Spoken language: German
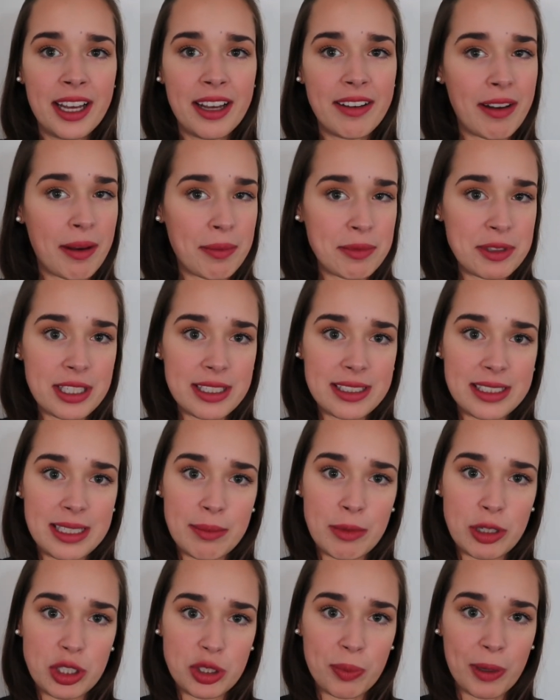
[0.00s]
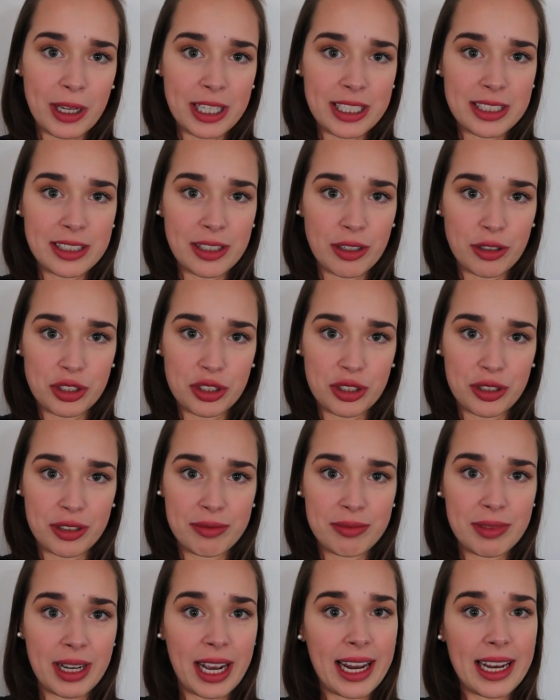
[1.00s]
Wir haben es jetzt dementsprechend auch
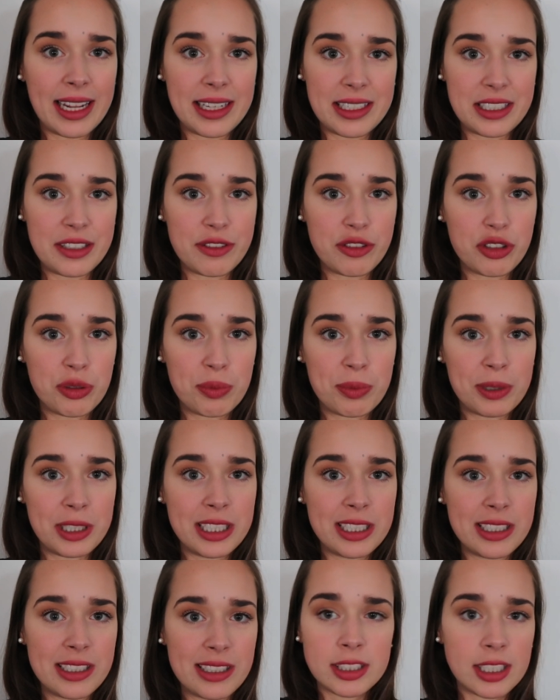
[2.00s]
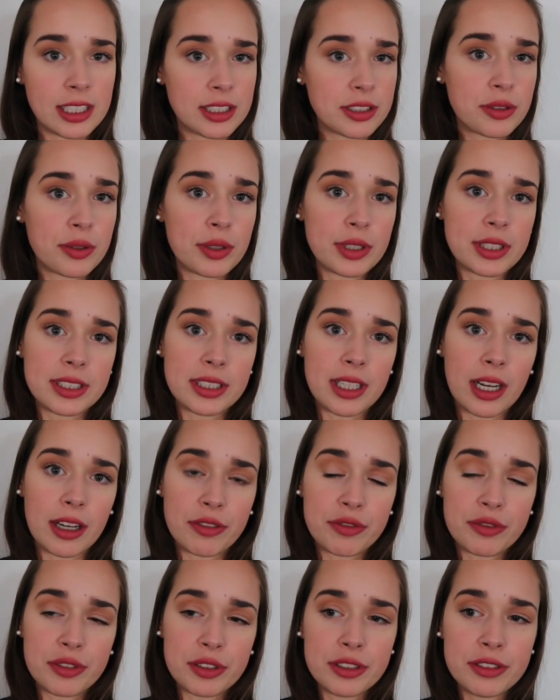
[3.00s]
schon relativ spät. Es ist jetzt kurz nach
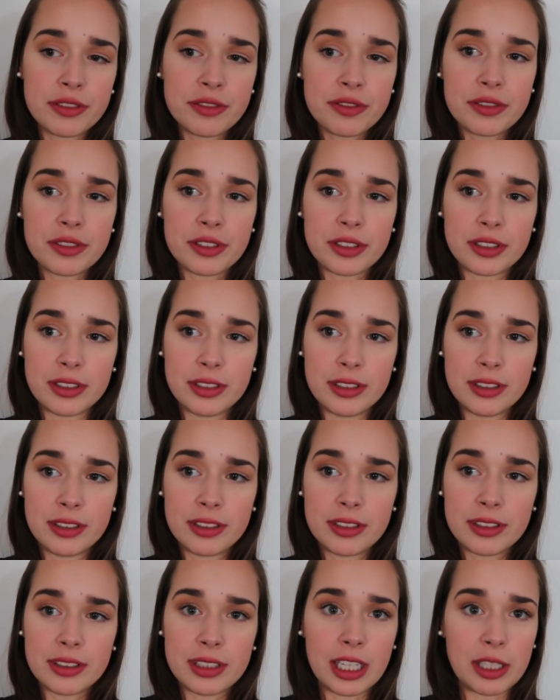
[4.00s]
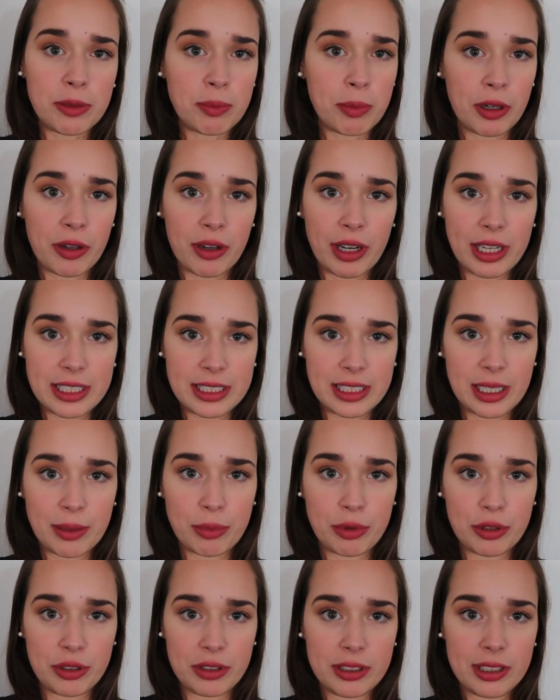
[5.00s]
fünf und ich bin auch echt
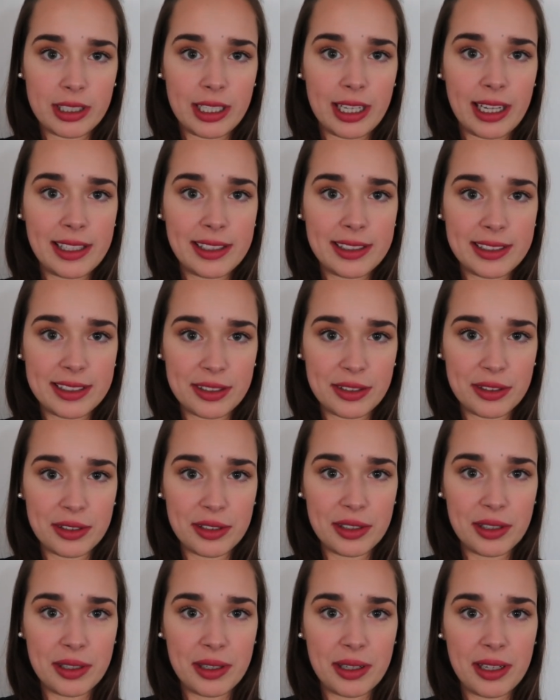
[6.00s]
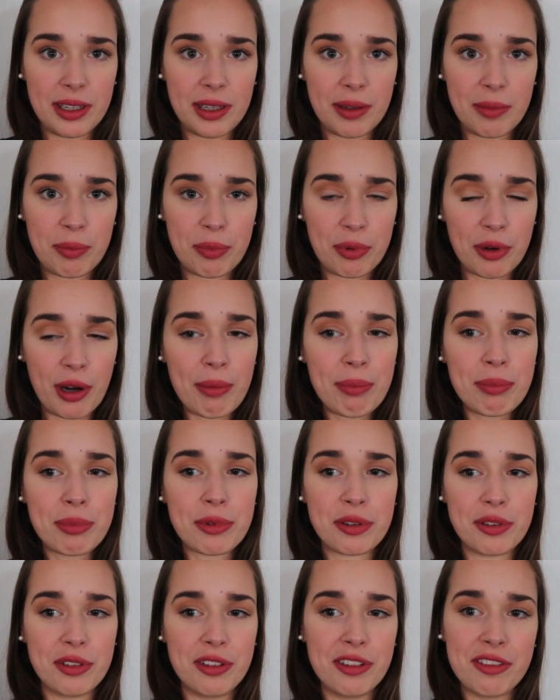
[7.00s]
kaputt. Also Prep
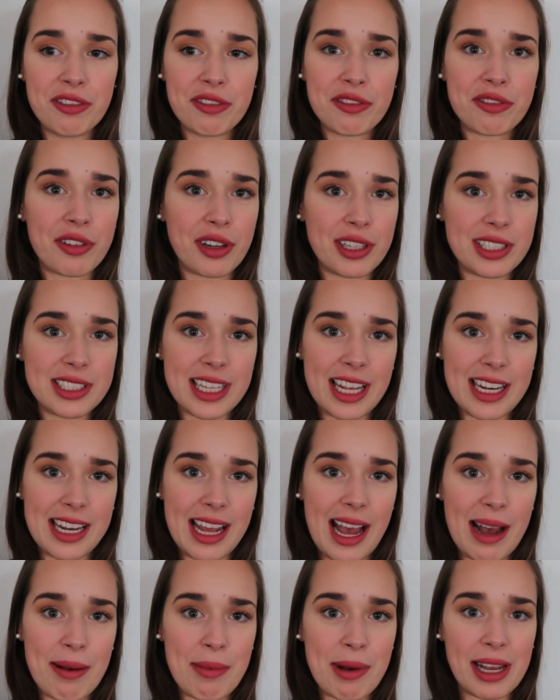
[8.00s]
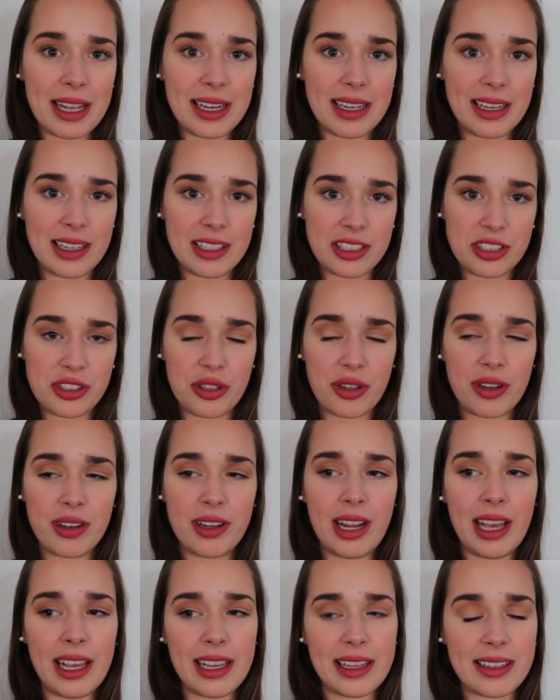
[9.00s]
und Vollzeit arbeiten ist
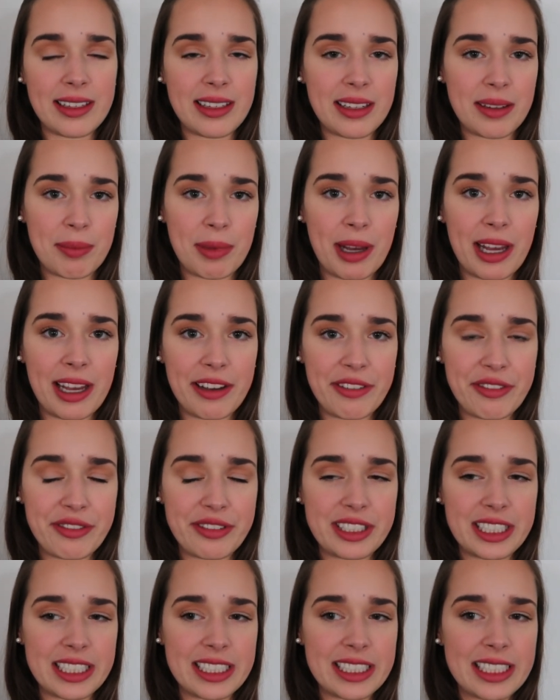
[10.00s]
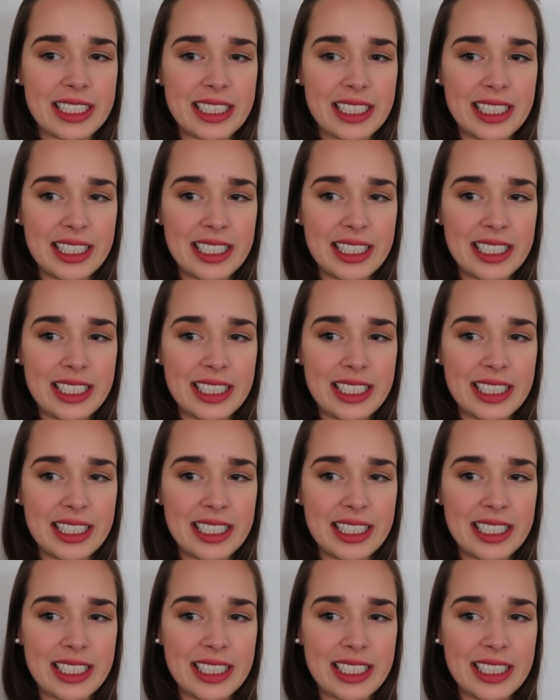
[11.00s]
schon echt immer heftig.